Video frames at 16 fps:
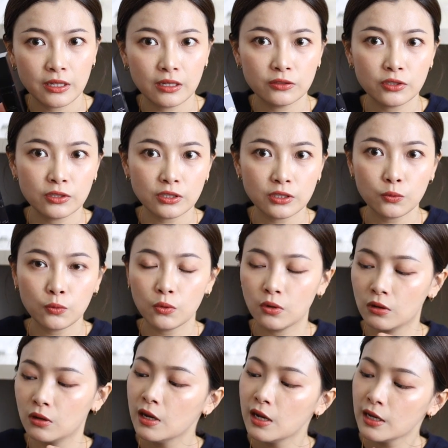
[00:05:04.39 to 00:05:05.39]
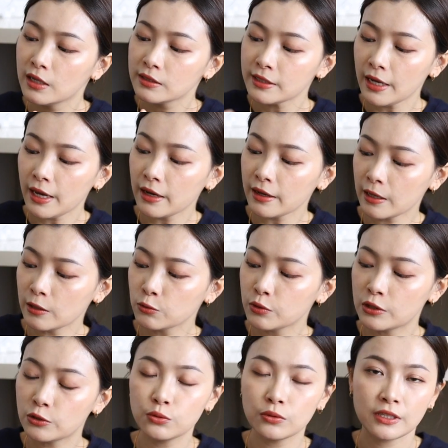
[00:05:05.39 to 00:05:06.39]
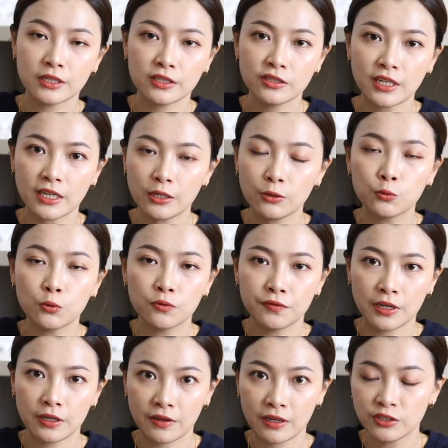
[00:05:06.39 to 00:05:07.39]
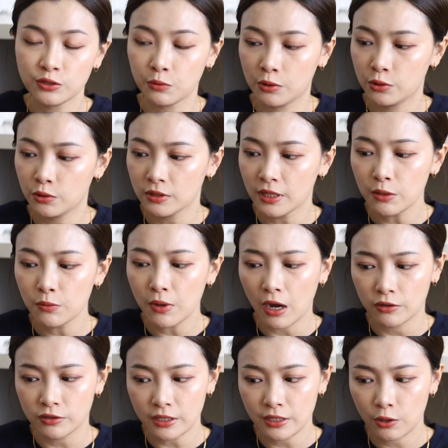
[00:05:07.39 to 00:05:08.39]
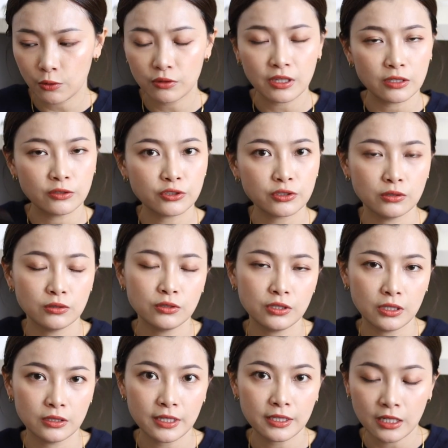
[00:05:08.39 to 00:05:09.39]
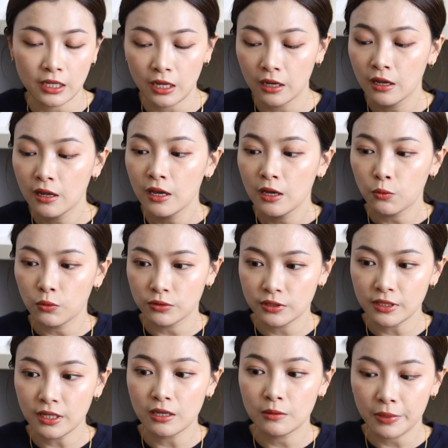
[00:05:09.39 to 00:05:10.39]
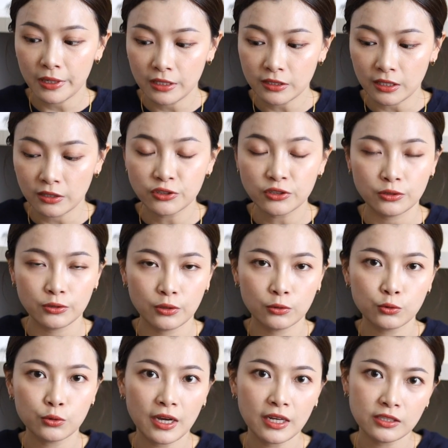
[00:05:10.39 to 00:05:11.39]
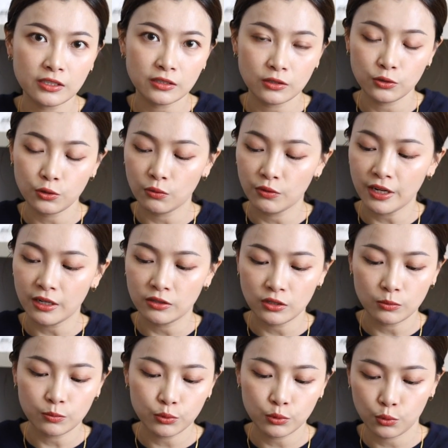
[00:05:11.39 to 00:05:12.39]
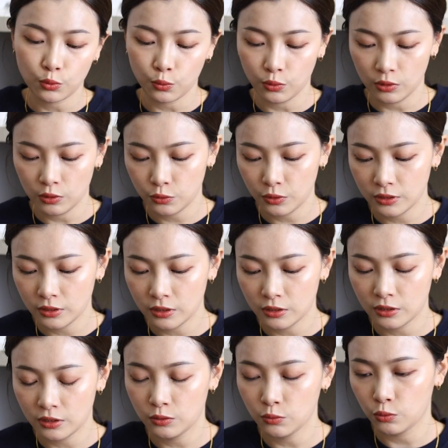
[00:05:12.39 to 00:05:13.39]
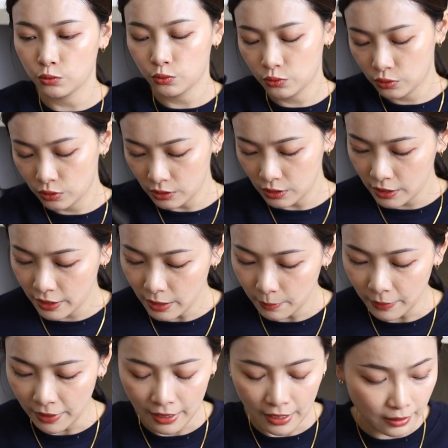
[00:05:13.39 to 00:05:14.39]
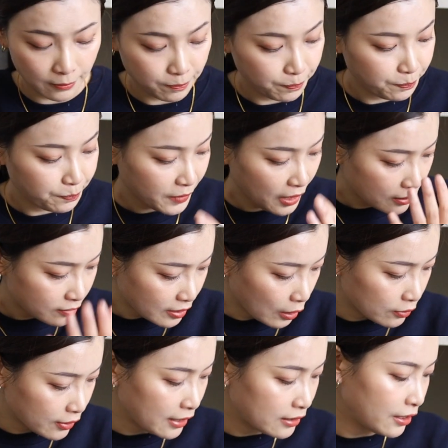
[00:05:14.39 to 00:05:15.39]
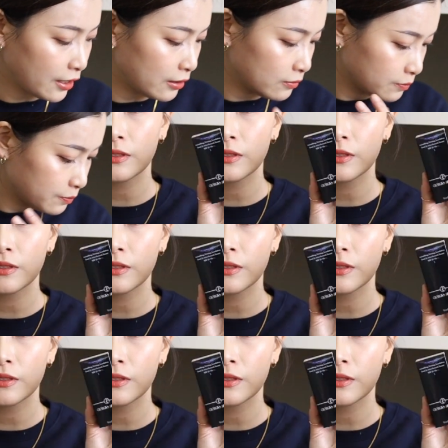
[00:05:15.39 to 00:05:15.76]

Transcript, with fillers: 列。这支我在它刚推出那个夏天，我非常喜欢用。那因为好像也有一点时间，再加上我之前很平常使用，所以它其实用量已经不多了，所以这支我就是一样把它淘汰掉。